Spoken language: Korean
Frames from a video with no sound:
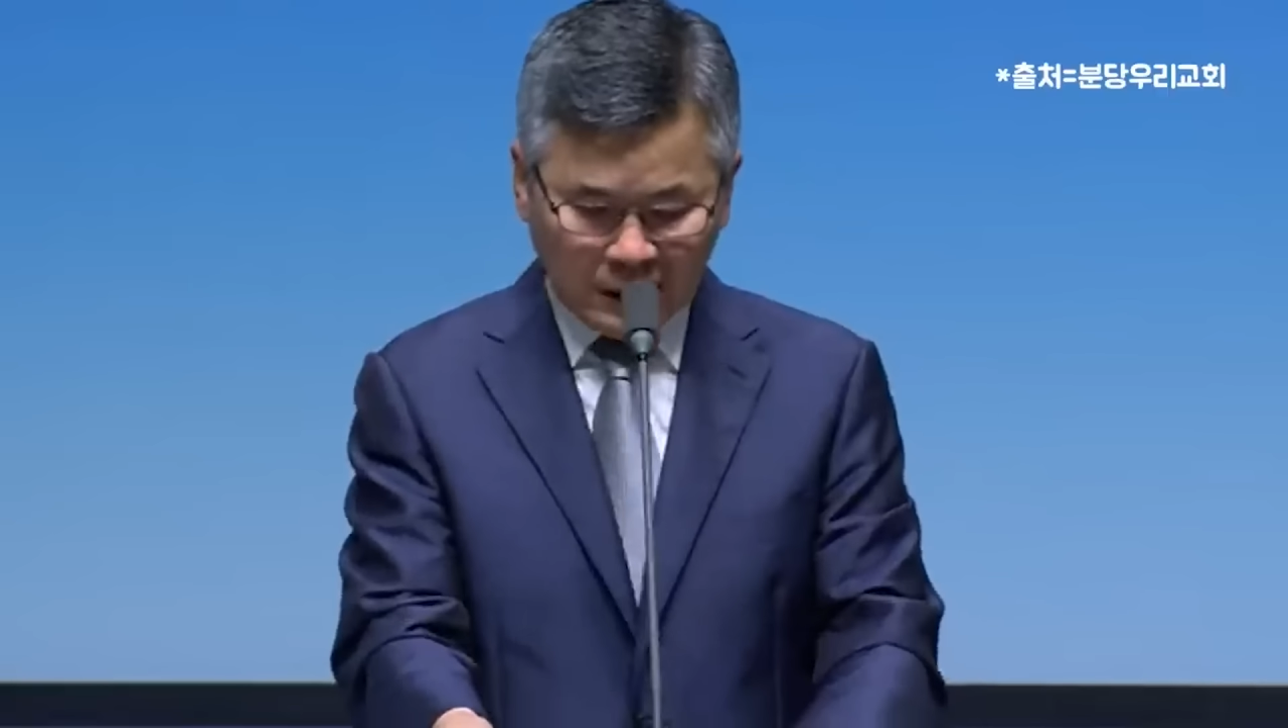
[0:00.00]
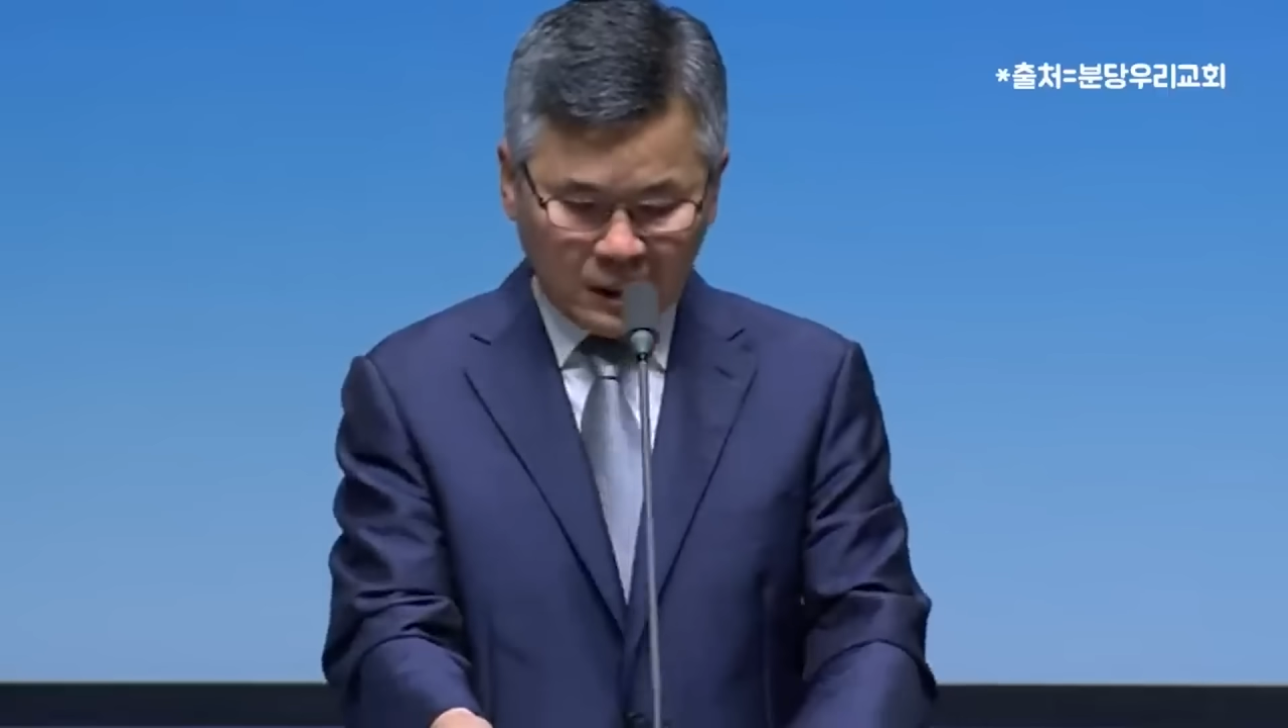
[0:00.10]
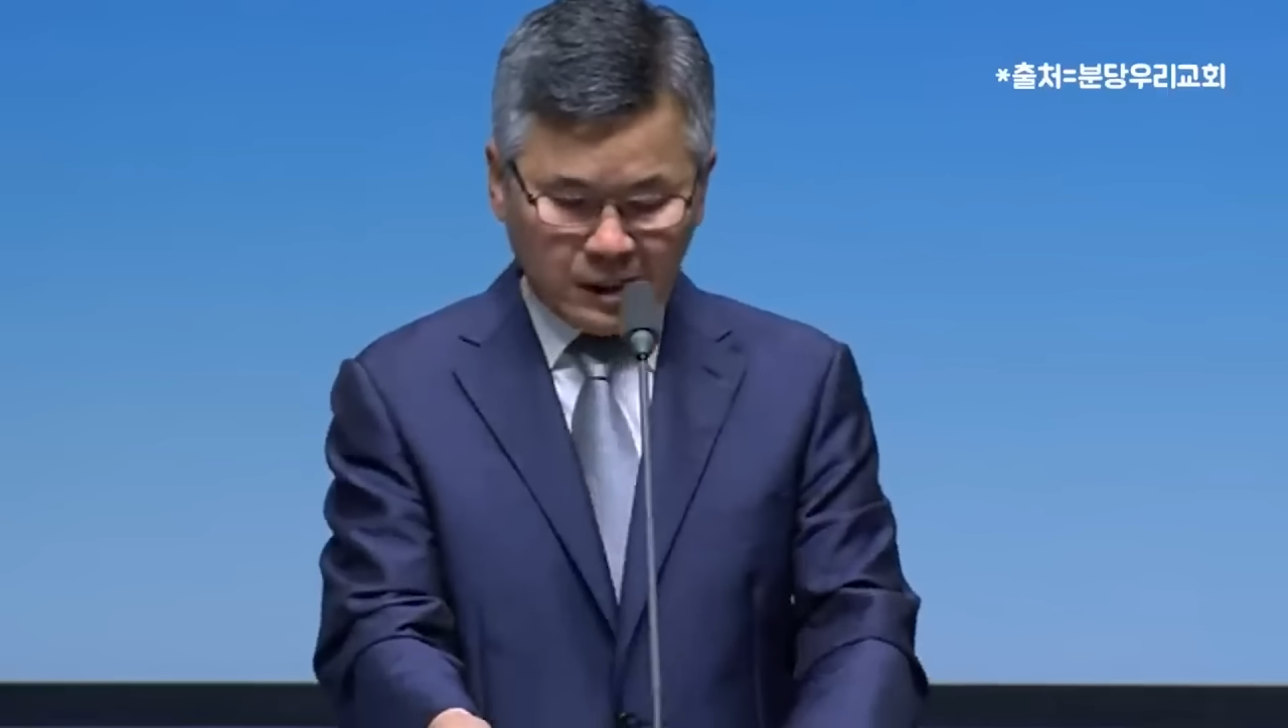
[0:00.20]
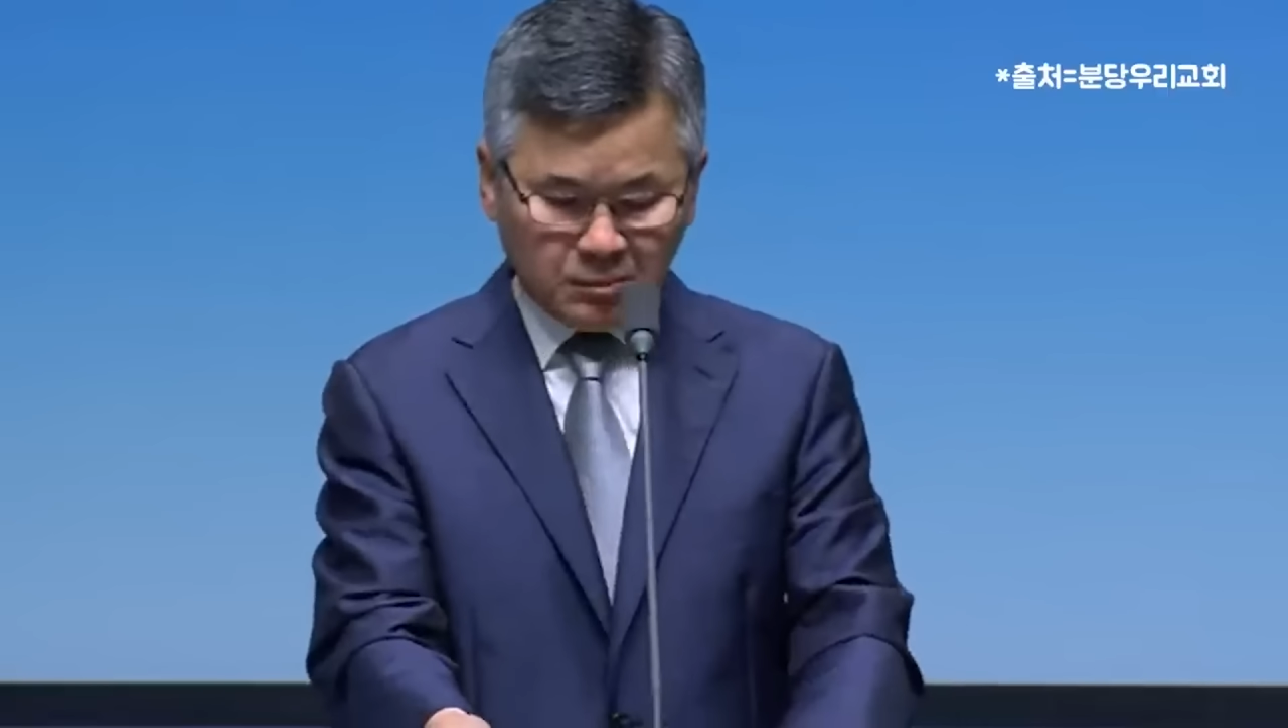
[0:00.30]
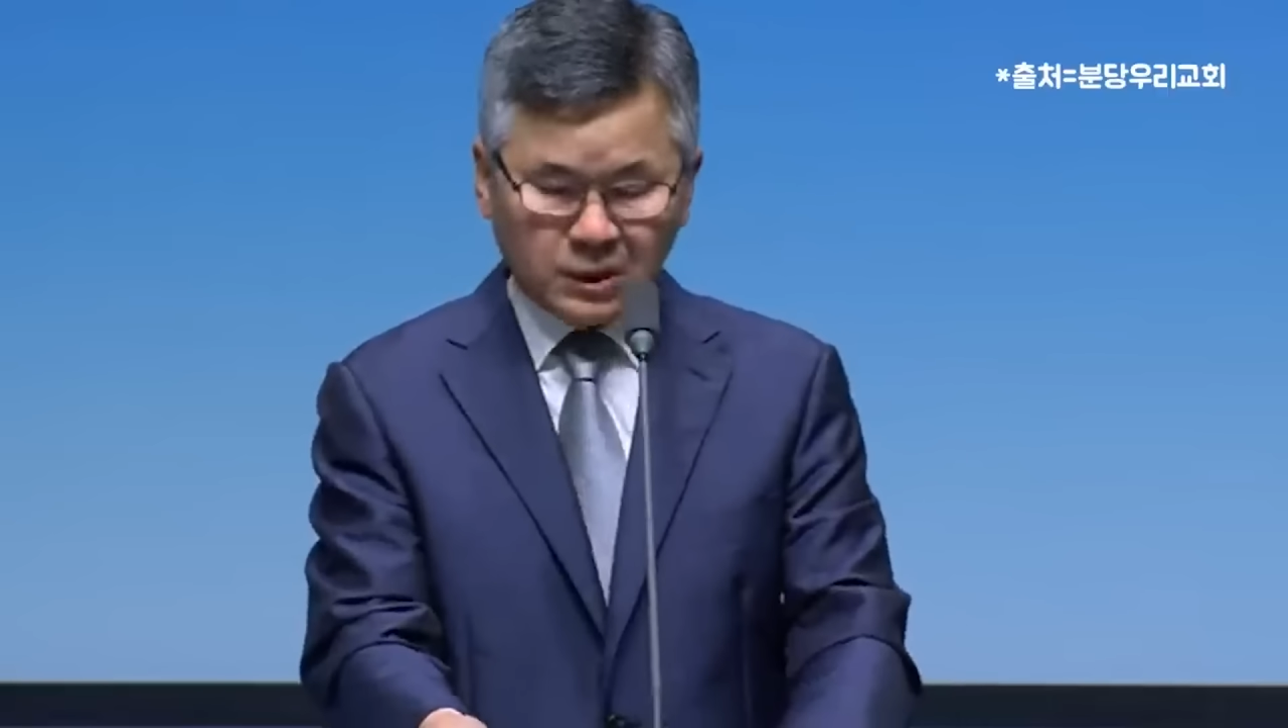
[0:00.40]

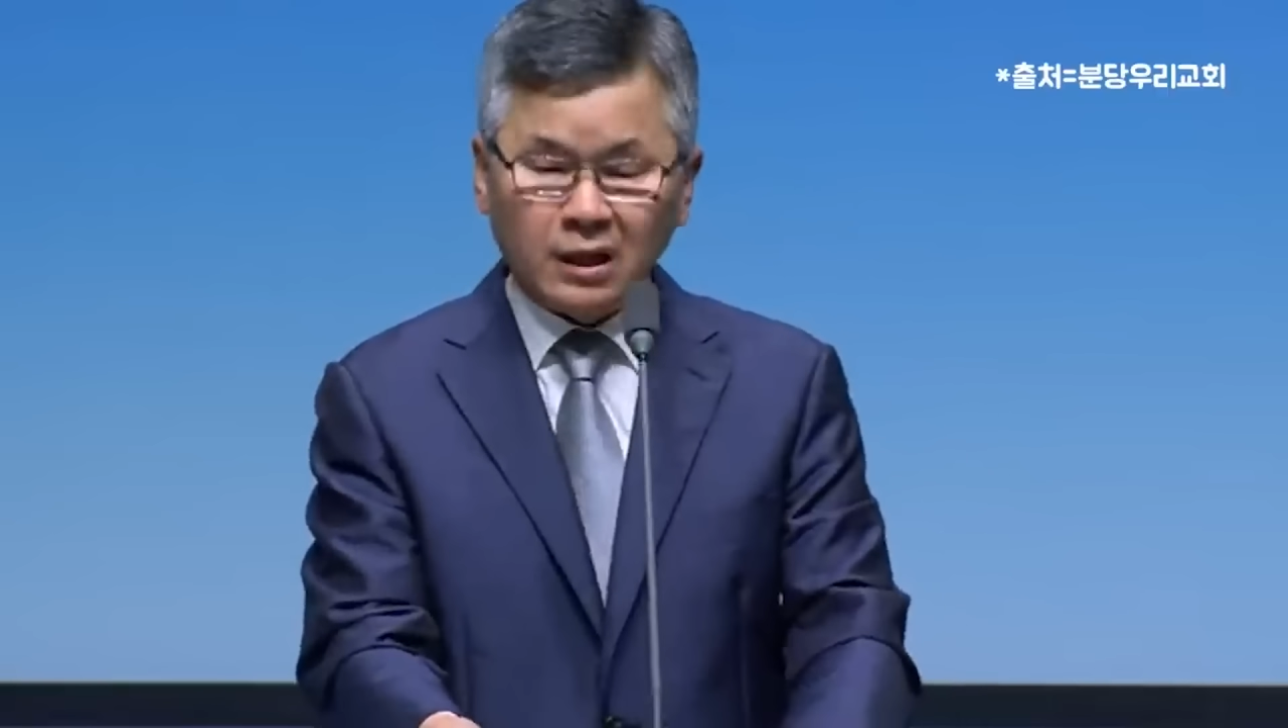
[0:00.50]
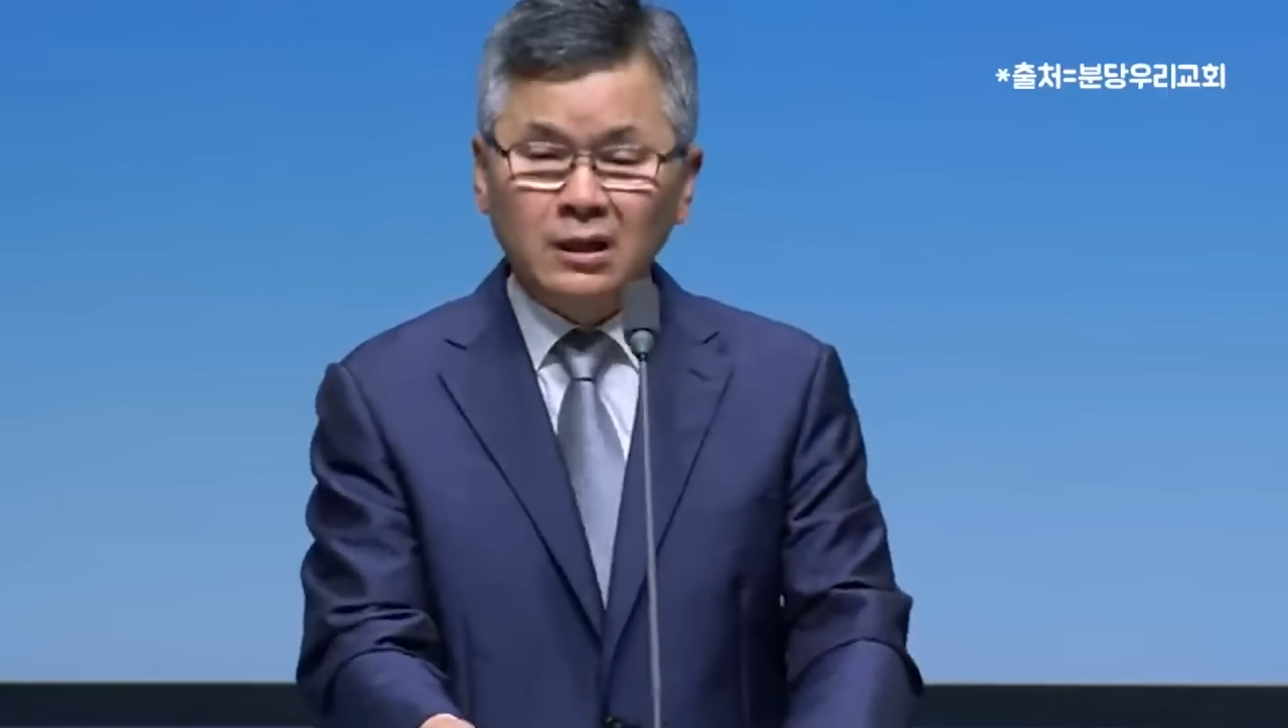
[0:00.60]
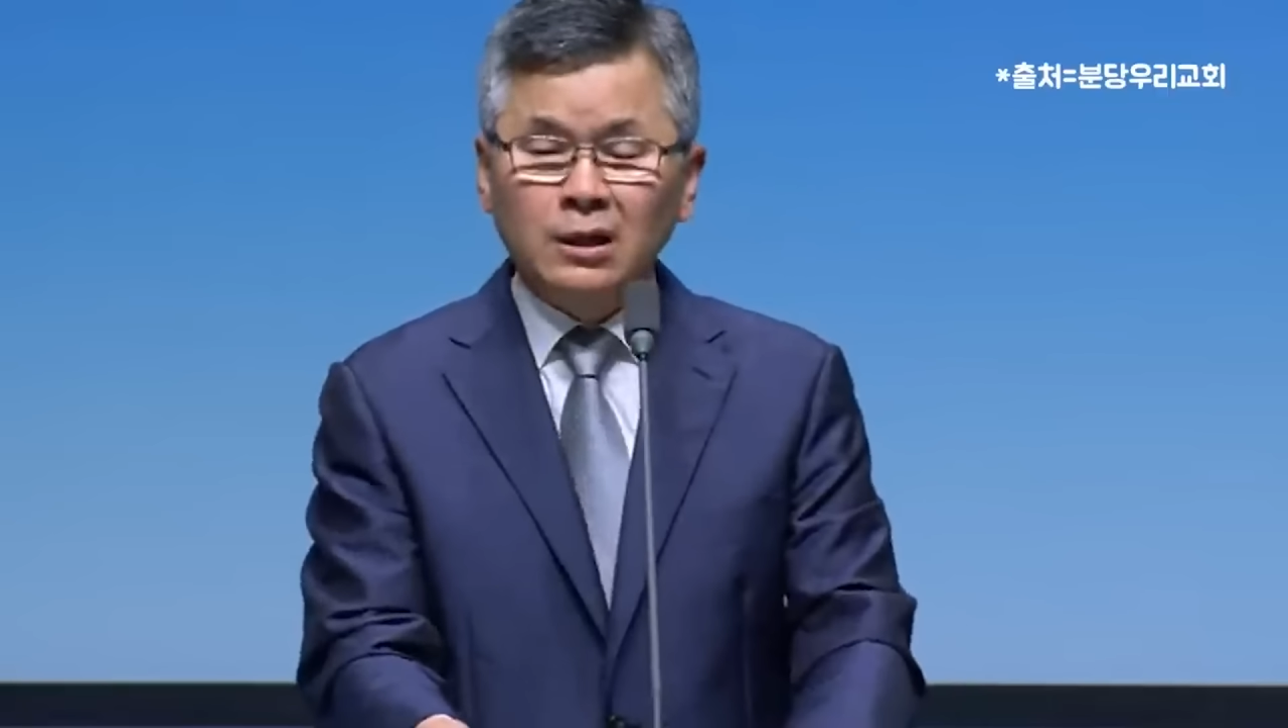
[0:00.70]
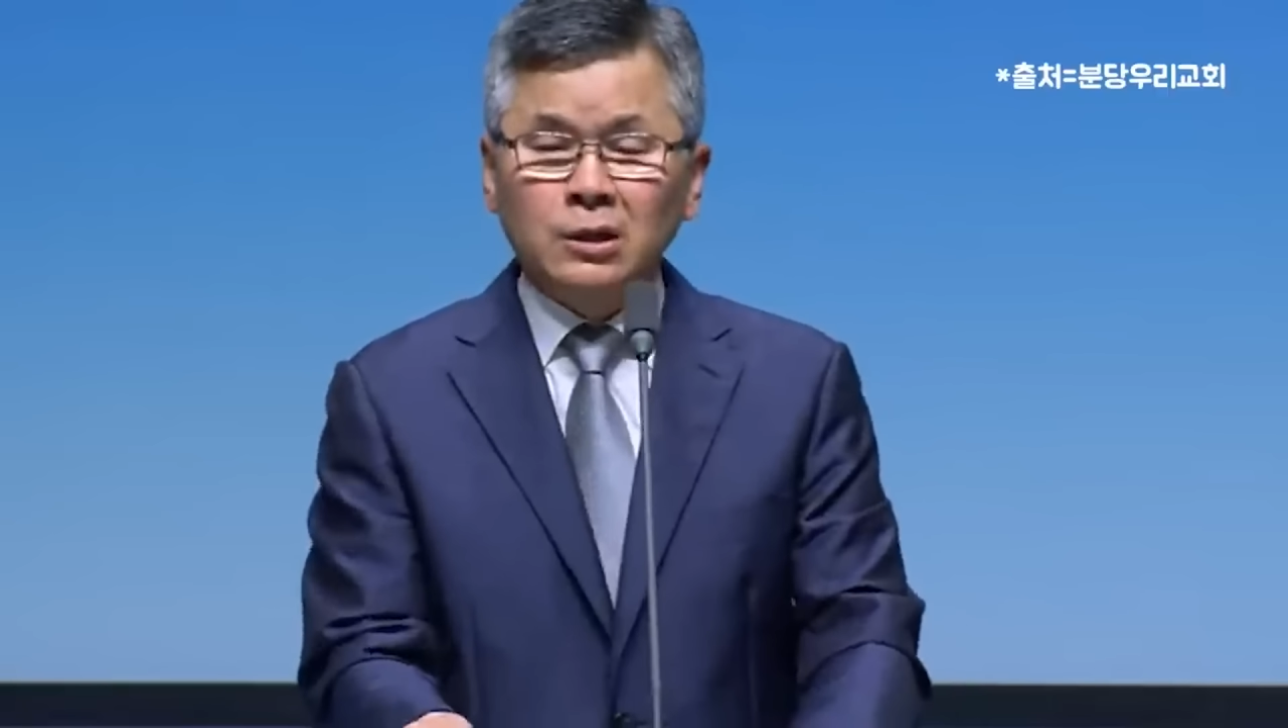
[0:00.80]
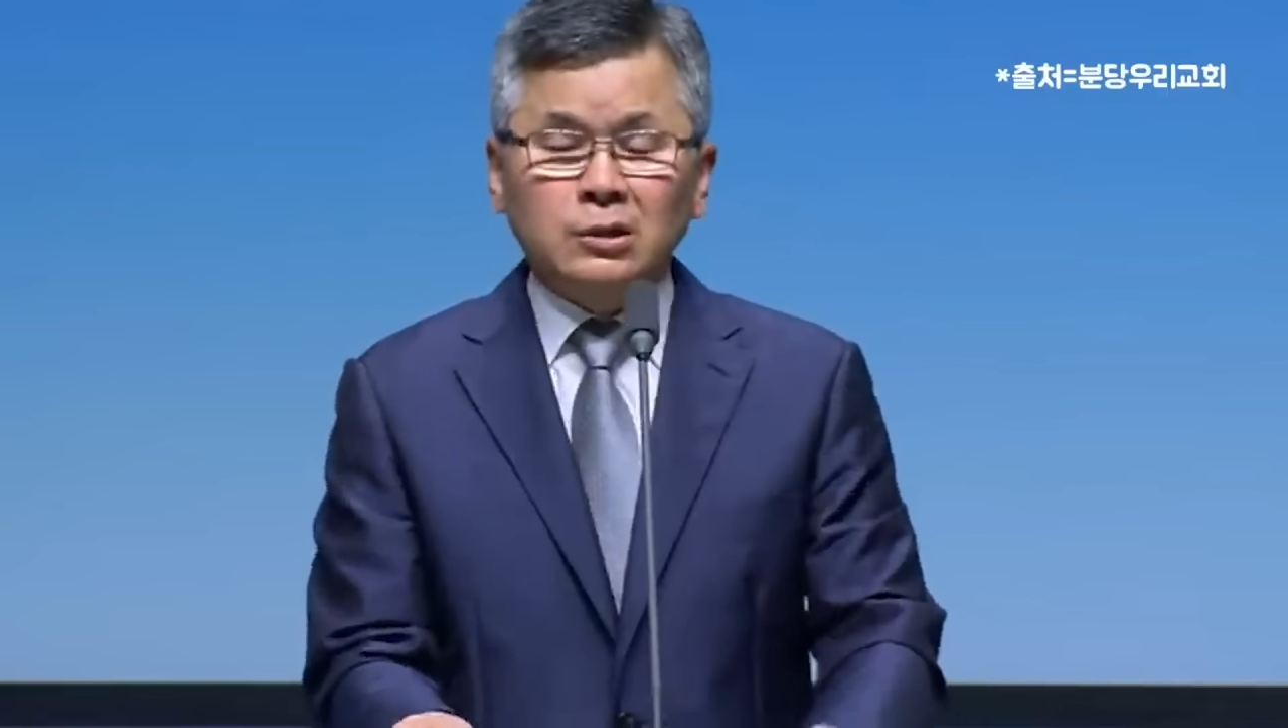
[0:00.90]
생각합니다.